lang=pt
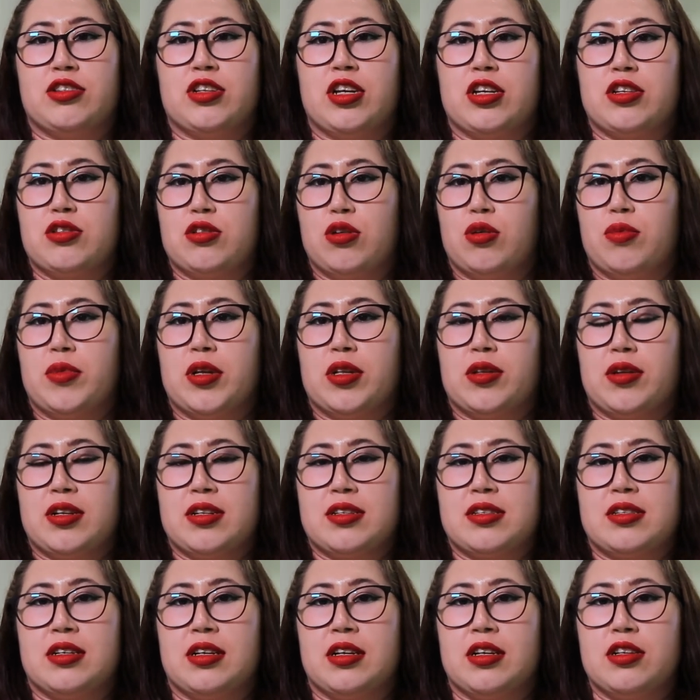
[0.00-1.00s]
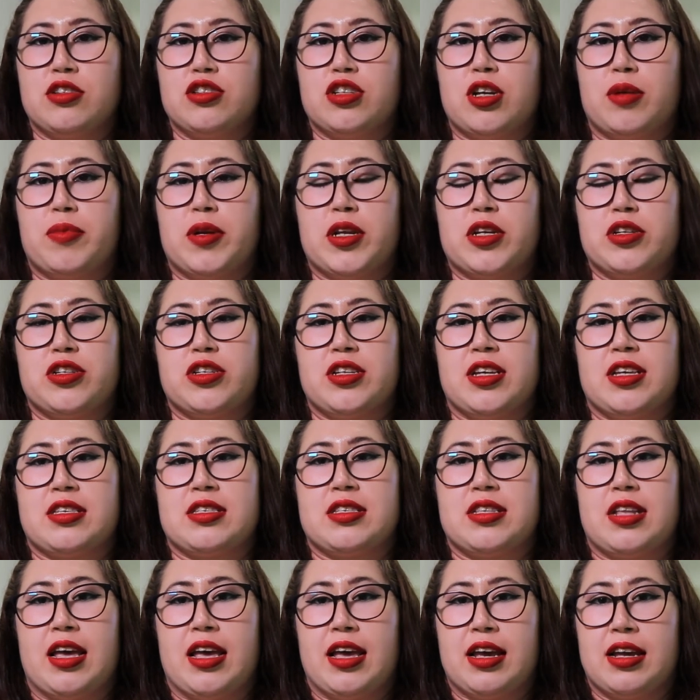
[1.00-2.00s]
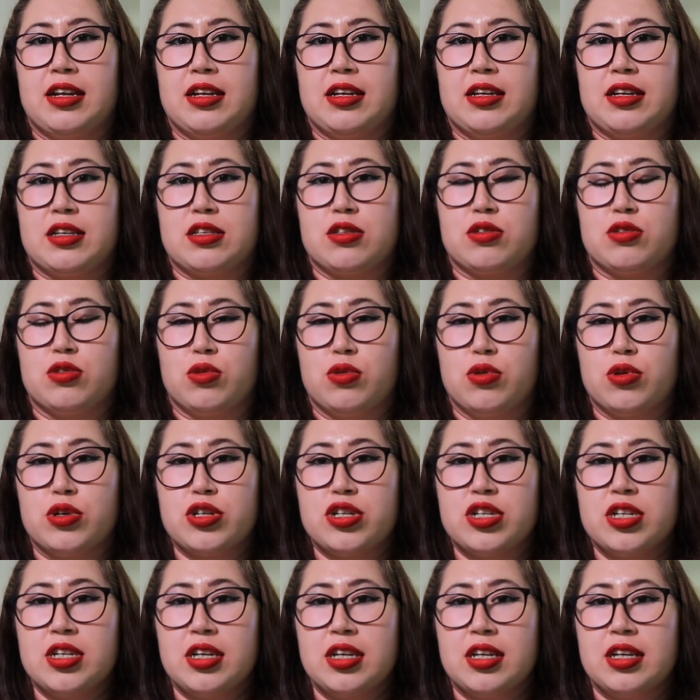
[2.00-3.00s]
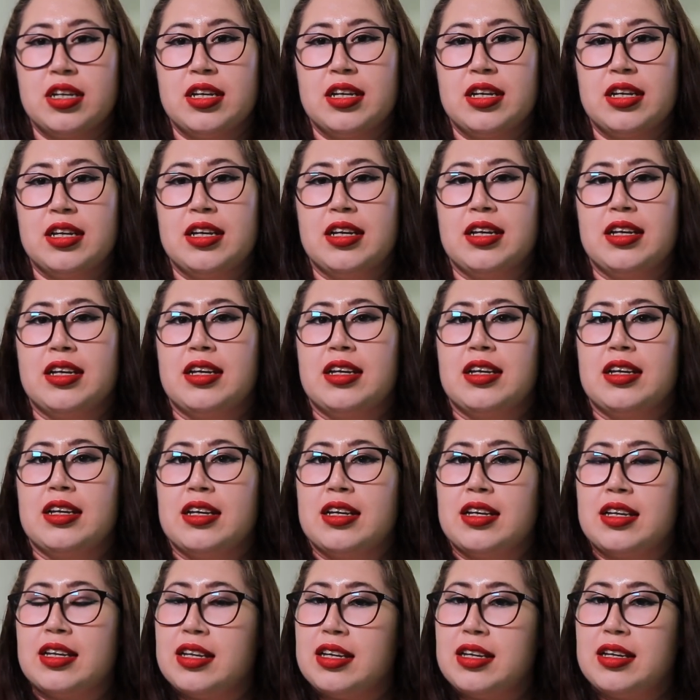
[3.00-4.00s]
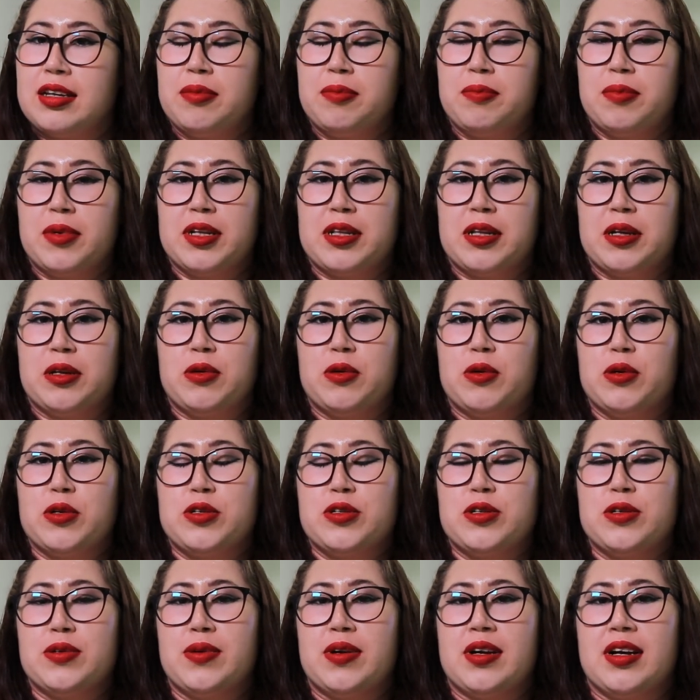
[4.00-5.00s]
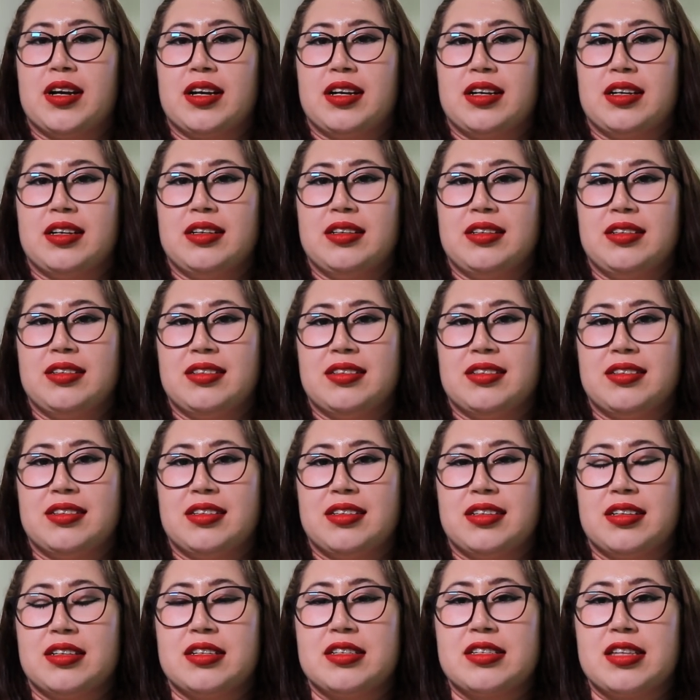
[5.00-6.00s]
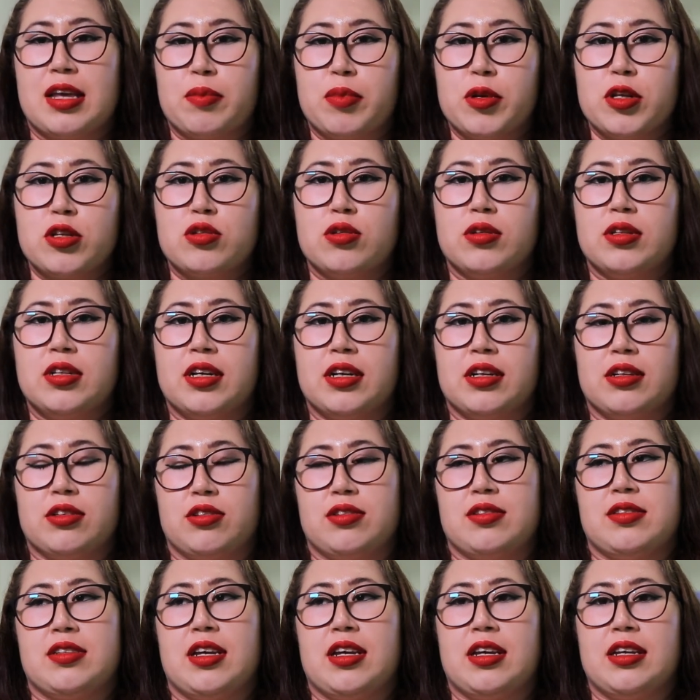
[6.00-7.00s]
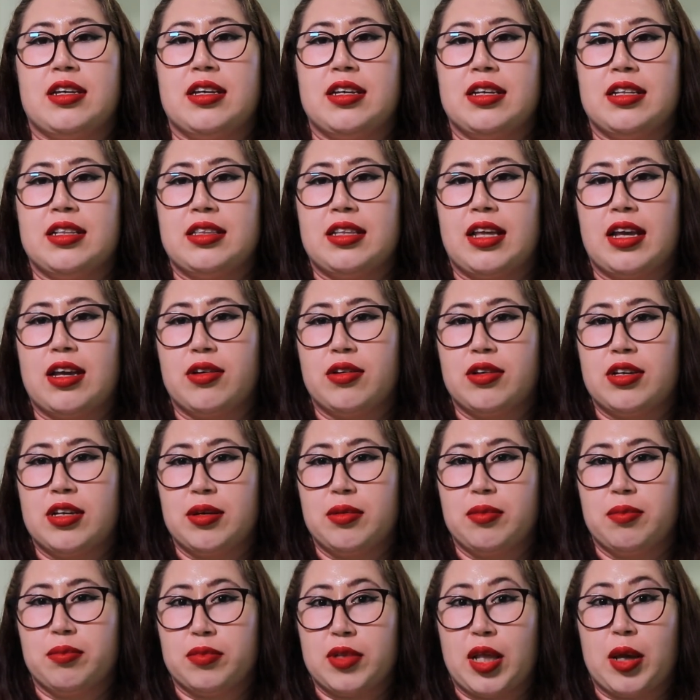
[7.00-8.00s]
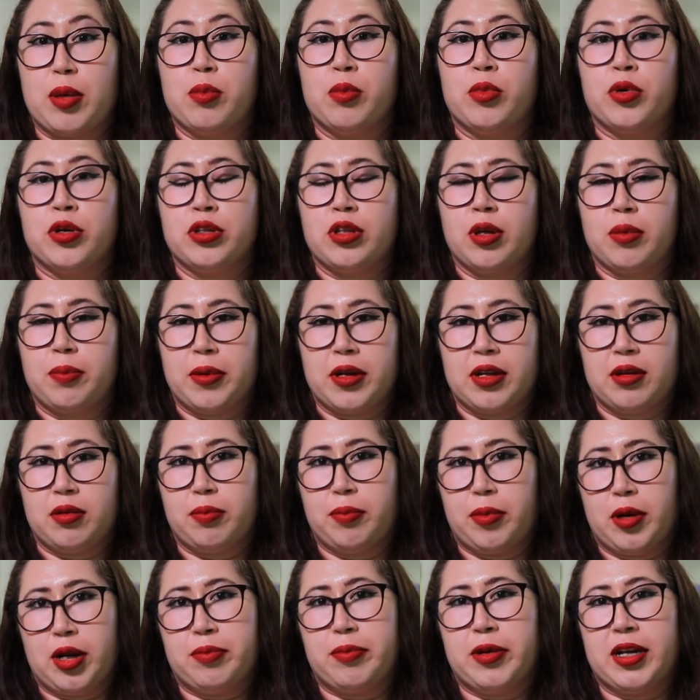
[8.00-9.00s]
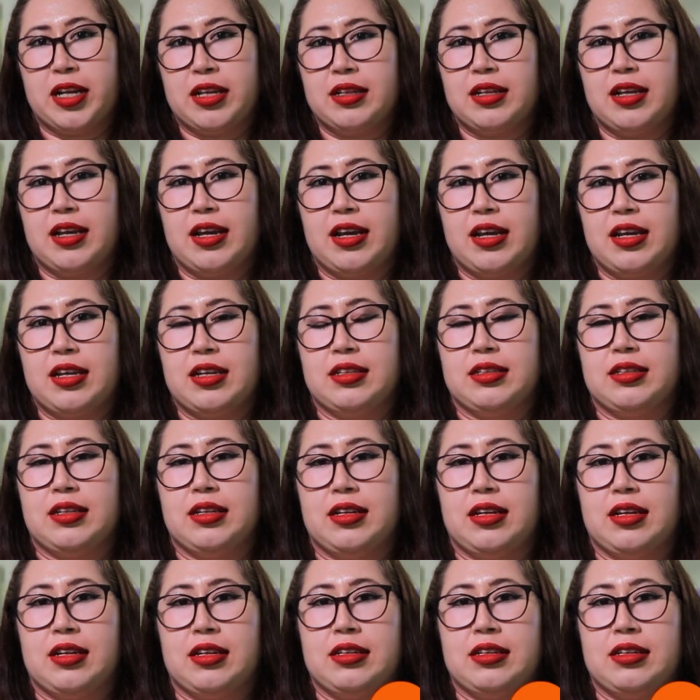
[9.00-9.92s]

Já estou me atualizando, já aprendi as técnicas hoje e pretendo continuar sempre estudando. Sei que tenho que tenho muito para aprender ainda,